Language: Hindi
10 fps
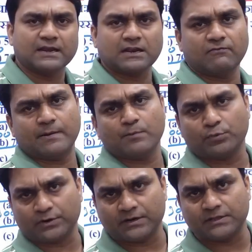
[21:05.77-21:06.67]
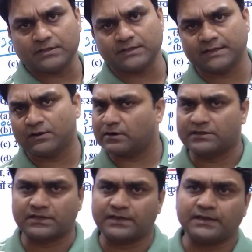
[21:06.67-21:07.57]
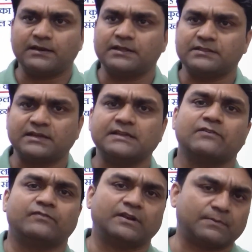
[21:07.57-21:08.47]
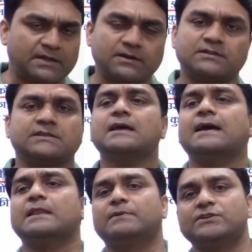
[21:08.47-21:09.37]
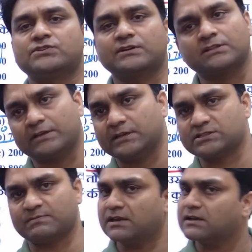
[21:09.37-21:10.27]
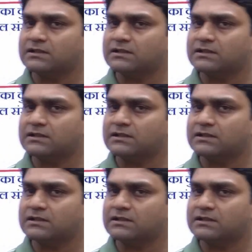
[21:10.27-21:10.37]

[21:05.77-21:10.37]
कर वाई में पुट कर देते हैं और आंसर निकाल लेते हैं या फिर आप क्या करते हैं एलिमिनेशन का तरीका इस्तेमाल करते